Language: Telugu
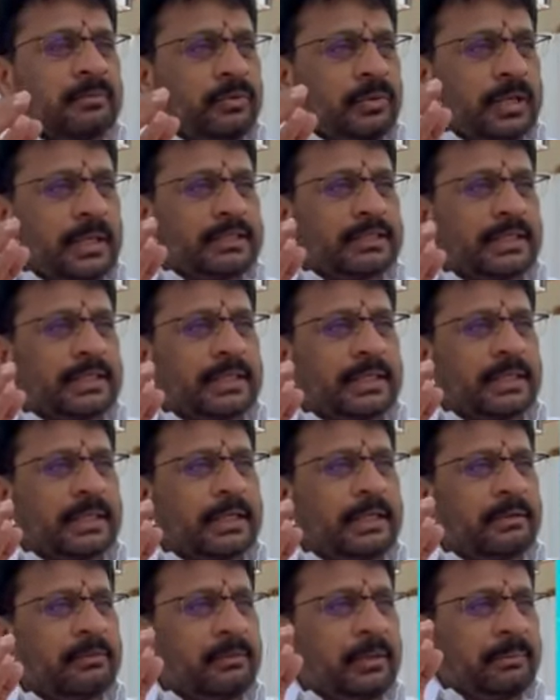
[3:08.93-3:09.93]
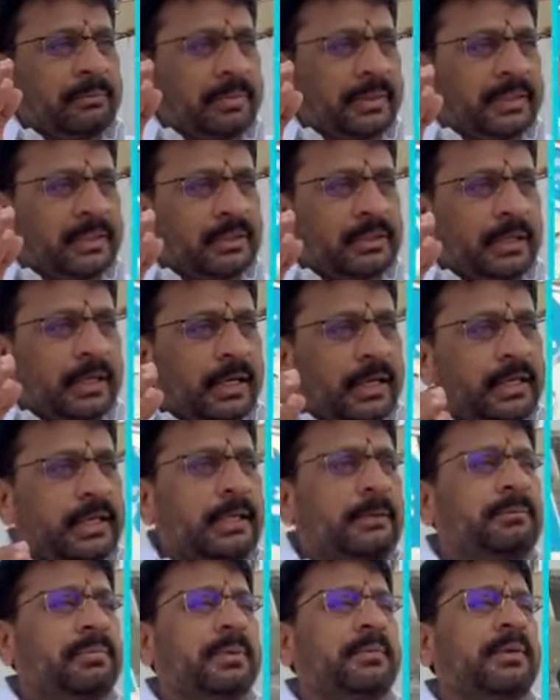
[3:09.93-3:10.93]
ఉన్న చట్టాలను ప్రతి
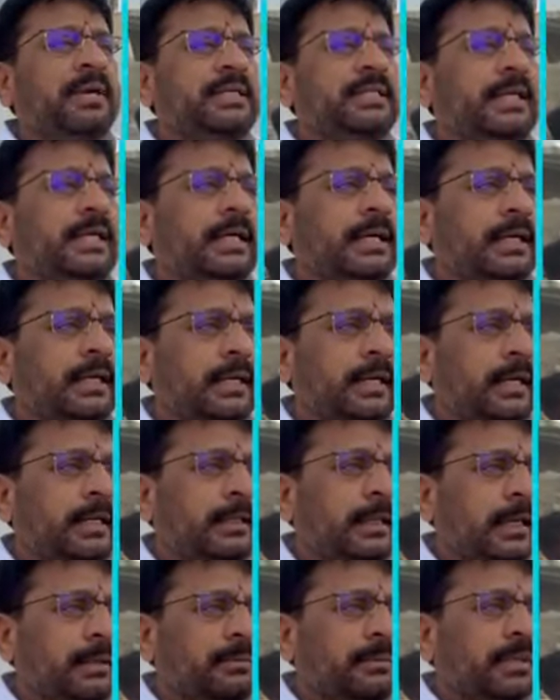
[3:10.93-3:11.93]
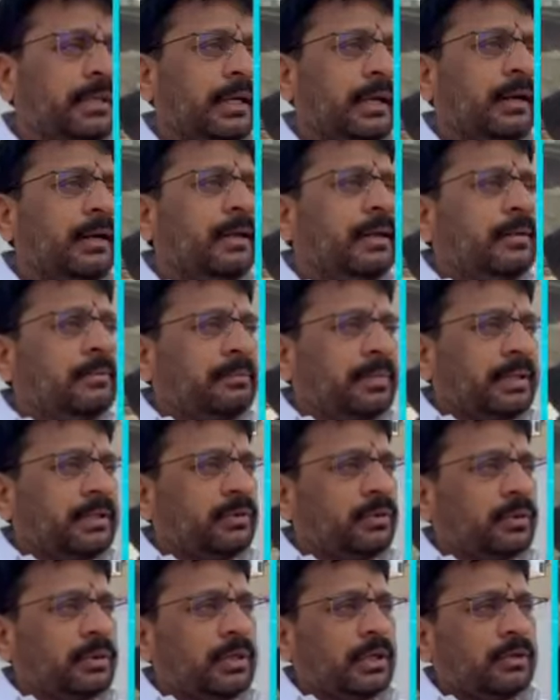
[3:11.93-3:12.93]
దాన్ని ఇంప్లిమెంట్ చేయాలన్న దాని మీద
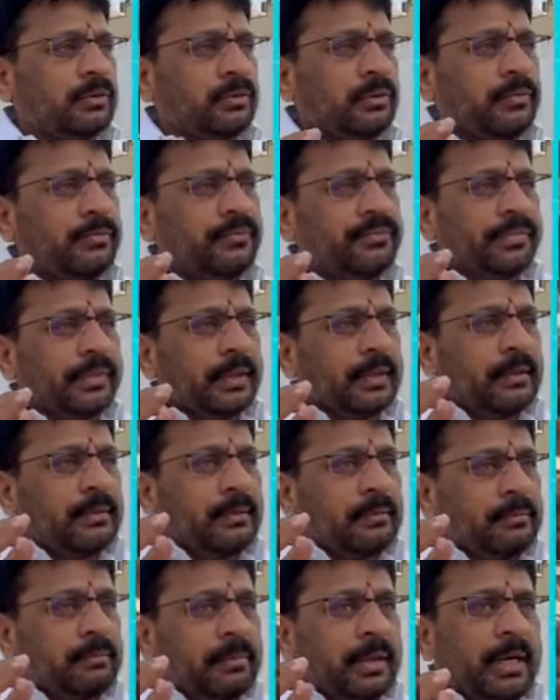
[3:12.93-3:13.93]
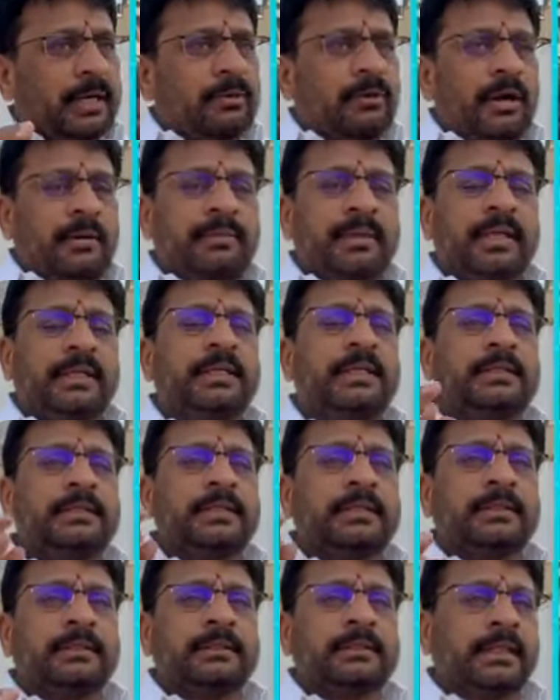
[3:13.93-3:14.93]
ప్రతి ఒక్కరూ మాకు
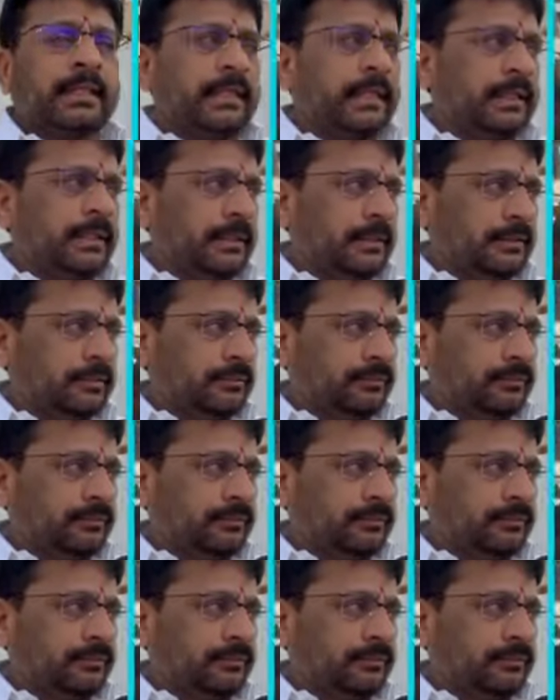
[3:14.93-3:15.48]
అభినందించడం జరిగింది